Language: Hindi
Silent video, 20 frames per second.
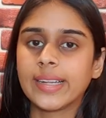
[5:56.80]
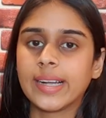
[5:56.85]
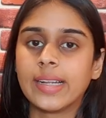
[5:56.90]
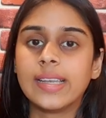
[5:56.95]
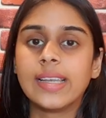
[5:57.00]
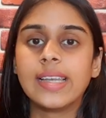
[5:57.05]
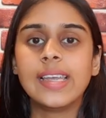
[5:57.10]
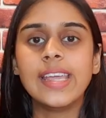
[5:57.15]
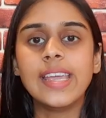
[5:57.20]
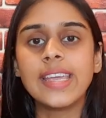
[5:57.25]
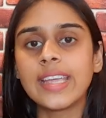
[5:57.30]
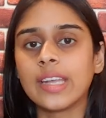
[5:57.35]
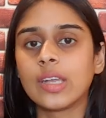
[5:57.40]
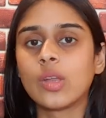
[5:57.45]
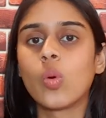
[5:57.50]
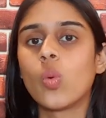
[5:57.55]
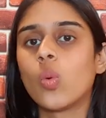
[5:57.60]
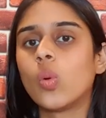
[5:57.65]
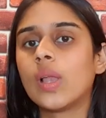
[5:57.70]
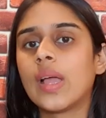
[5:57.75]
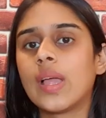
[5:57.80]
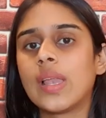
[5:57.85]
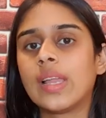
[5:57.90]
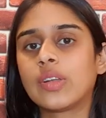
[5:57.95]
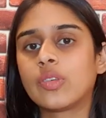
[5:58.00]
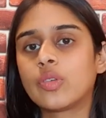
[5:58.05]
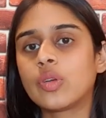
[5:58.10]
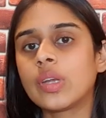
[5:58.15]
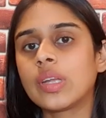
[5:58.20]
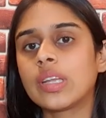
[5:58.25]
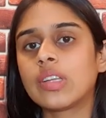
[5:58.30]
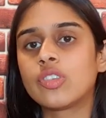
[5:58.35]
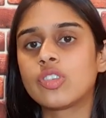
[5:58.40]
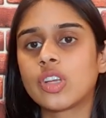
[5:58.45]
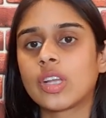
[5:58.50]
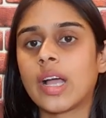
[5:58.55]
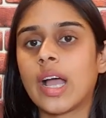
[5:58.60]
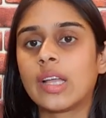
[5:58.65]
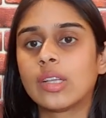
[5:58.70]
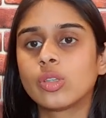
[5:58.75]
था लेकिन ओला इलेक्ट्रिक इन
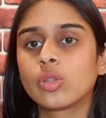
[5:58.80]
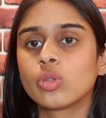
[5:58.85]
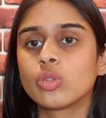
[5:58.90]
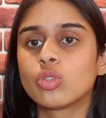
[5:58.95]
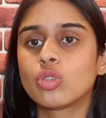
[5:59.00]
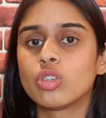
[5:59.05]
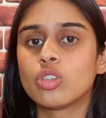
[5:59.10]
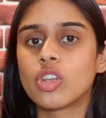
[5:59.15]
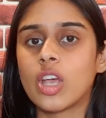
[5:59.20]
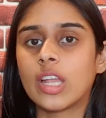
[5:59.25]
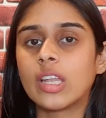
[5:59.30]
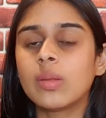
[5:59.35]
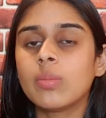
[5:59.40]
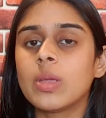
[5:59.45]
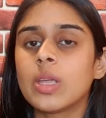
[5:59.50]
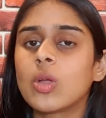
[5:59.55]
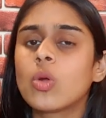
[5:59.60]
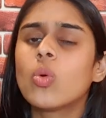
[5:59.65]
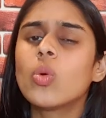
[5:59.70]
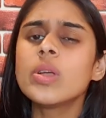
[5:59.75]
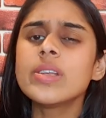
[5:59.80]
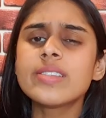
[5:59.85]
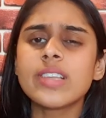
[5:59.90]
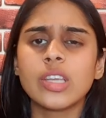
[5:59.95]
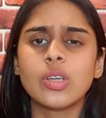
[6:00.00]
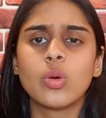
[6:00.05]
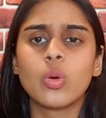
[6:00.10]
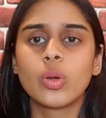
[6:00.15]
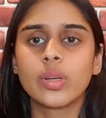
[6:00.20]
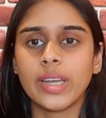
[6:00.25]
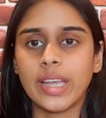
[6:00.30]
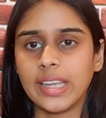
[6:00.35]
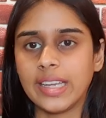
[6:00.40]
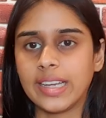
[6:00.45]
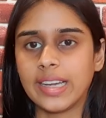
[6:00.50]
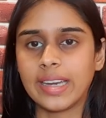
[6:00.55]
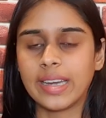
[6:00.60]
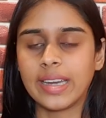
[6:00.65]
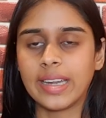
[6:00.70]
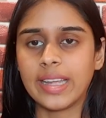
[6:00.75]
शिकायतों को सुलझाने में कोई सहयोग
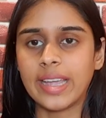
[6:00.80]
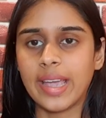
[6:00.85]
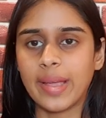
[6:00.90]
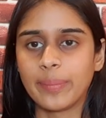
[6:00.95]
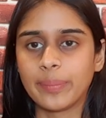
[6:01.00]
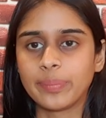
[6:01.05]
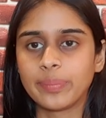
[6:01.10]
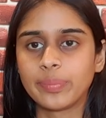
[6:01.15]
नहीं कर रही है